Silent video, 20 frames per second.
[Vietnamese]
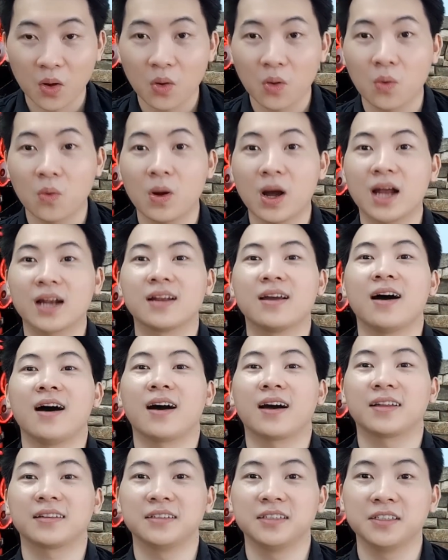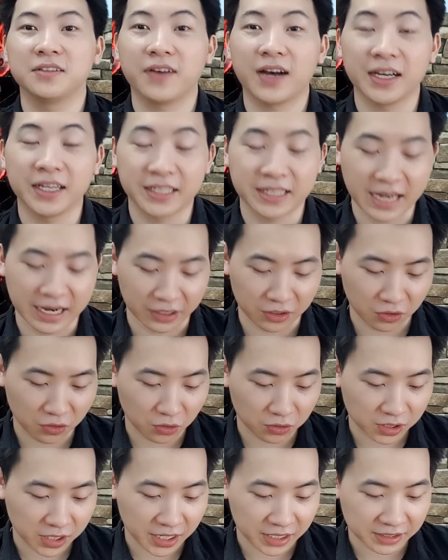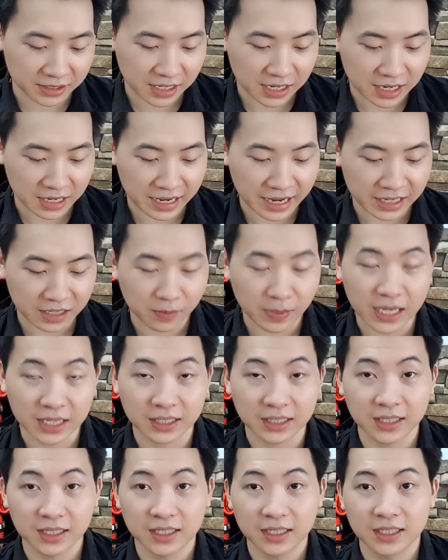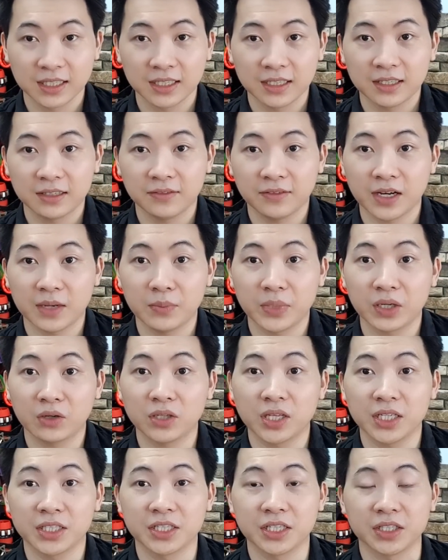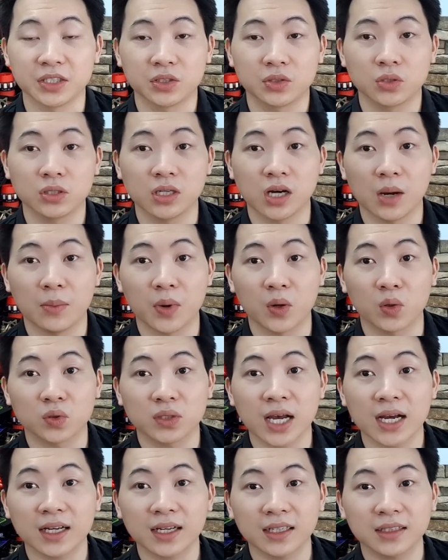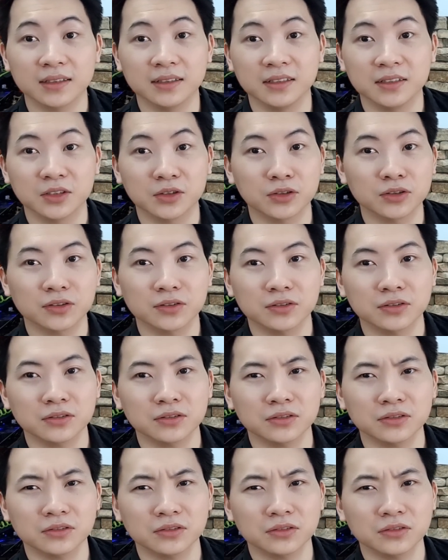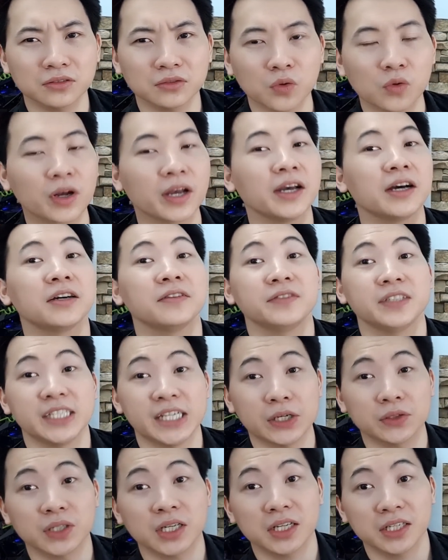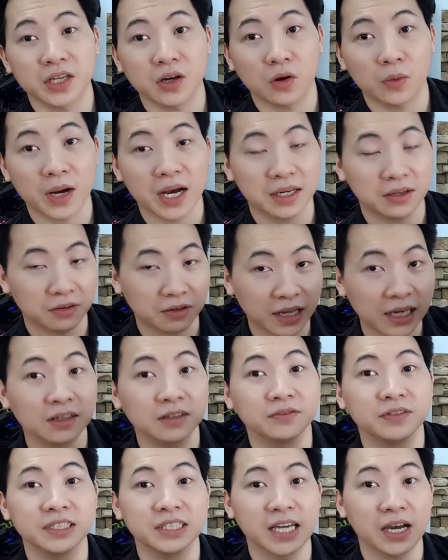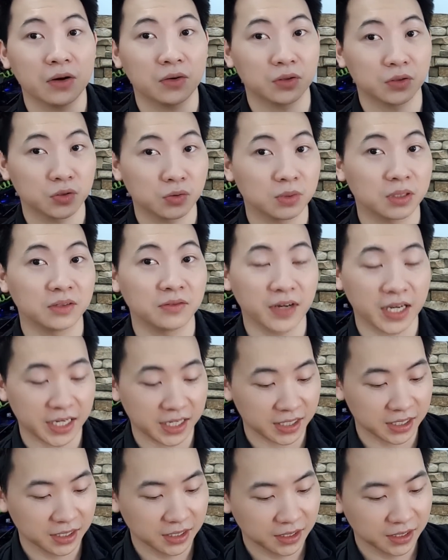hoa nở các thứ, và hình ảnh nó có thể rất là nét các bạn. Và mình có thể chỉnh sửa màu sắc các thứ, nó ok hơn video rất là nhiều các bạn, nó nét hơn video, nói chung là như vậy á.